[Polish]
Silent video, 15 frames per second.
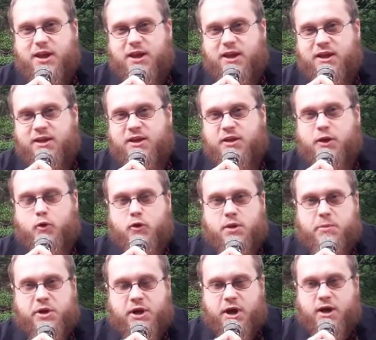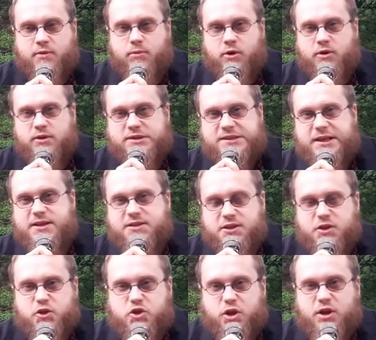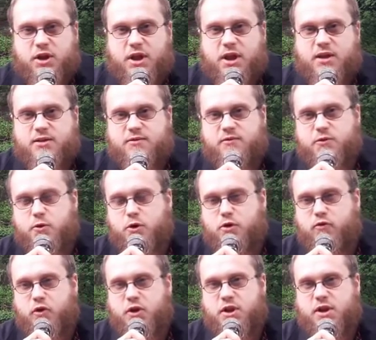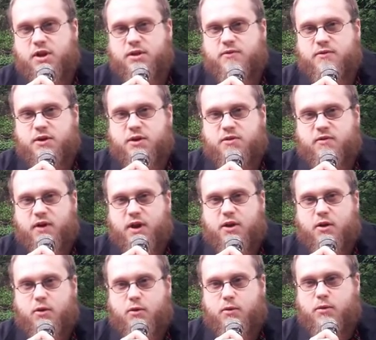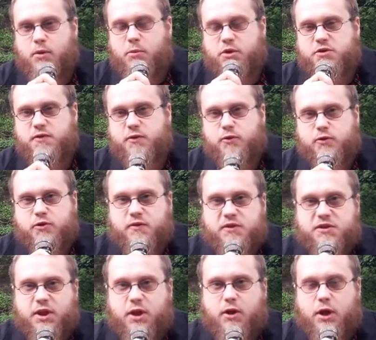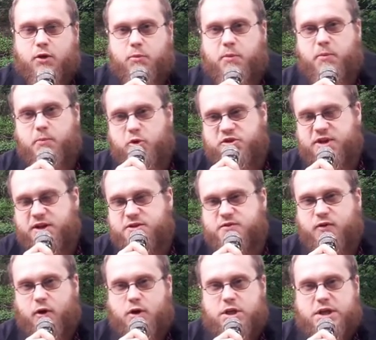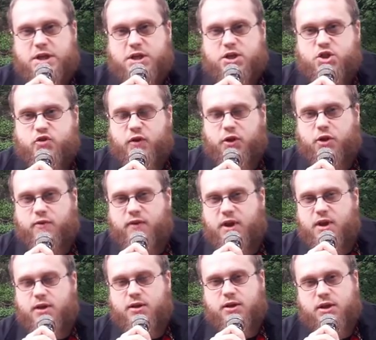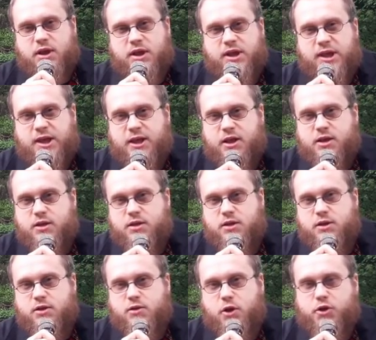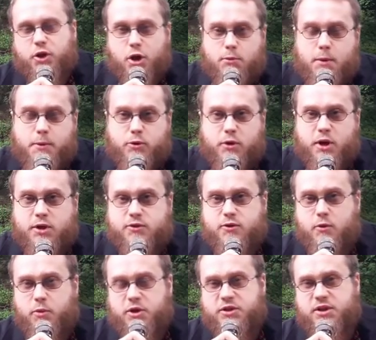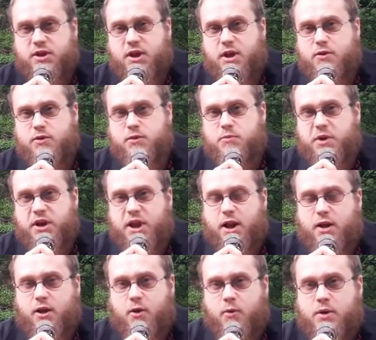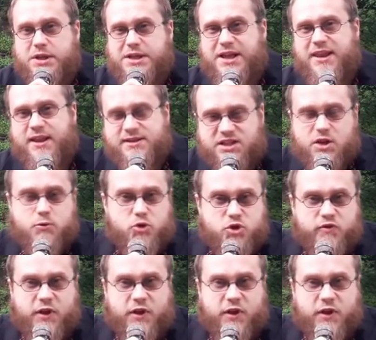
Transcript: e, i ataku na Pearl Harbor. Stany Zjednoczone w drugą wojnę wygrywają obok Związku Sowieckiego jako mocarstwo światowe i od tego momentu realizują politykę imperialną na całym